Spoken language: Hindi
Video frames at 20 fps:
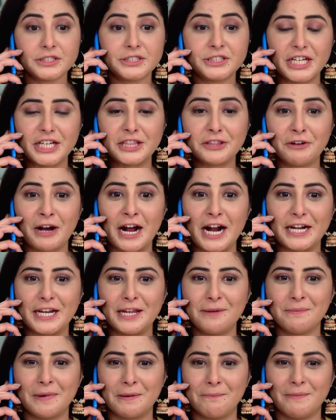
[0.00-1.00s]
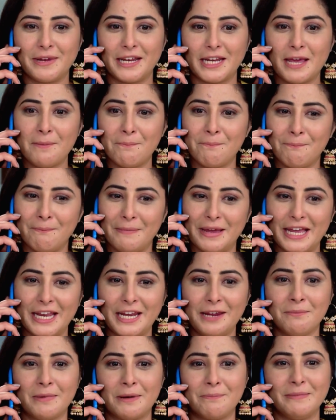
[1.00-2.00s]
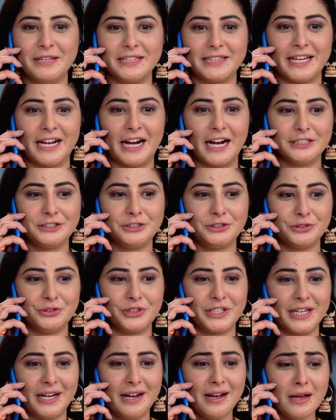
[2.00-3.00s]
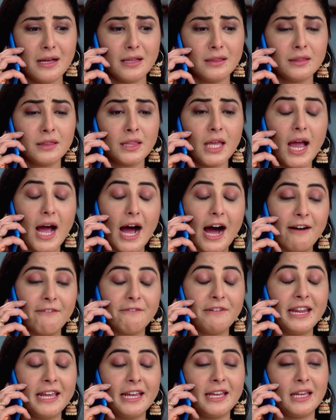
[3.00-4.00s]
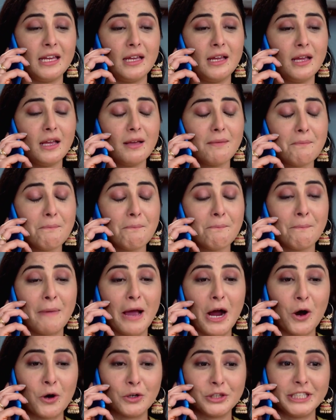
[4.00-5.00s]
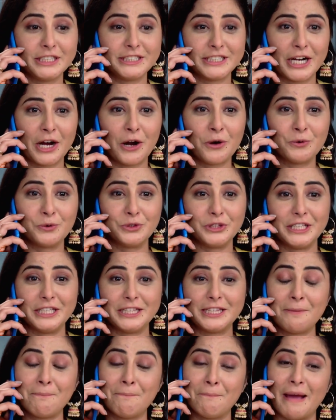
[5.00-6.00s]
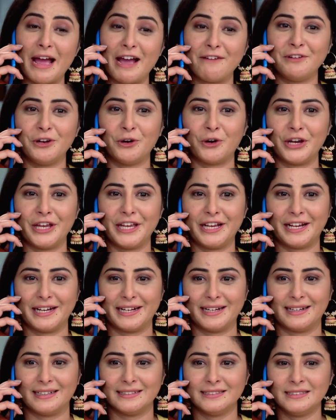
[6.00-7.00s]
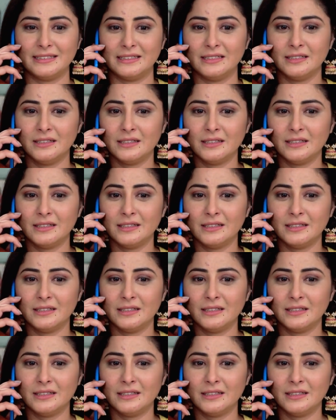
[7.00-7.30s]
जे तो हड्डी मम्मी ने मेरी मम्मी ते हाथ चुकिया ते अमनी की मैं ओदी जगह हुंदी तो मैं भी ओही करना सी